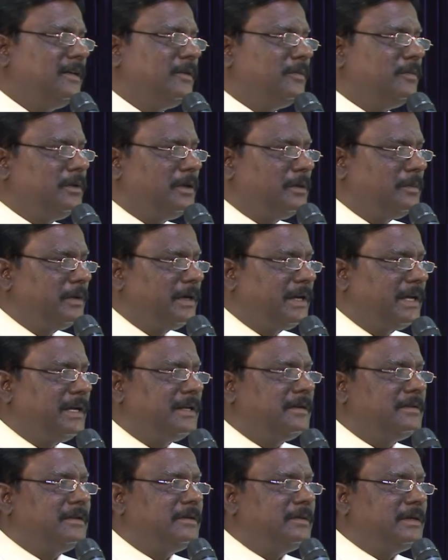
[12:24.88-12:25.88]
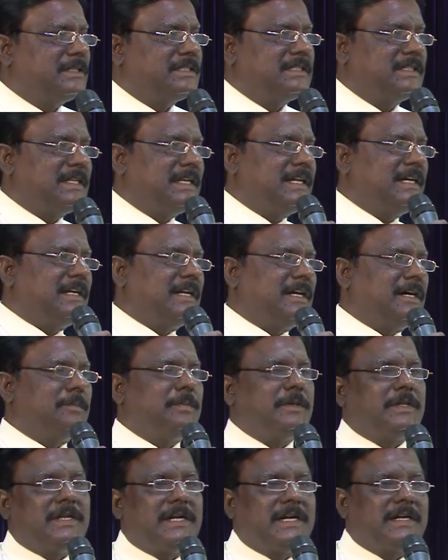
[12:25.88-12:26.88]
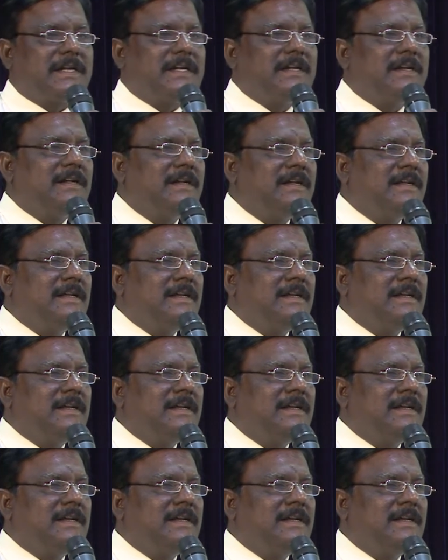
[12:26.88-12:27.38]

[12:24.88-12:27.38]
விரும்புகிறேன் இந்த வருஷத்தில் நாற்பது நாட்கள்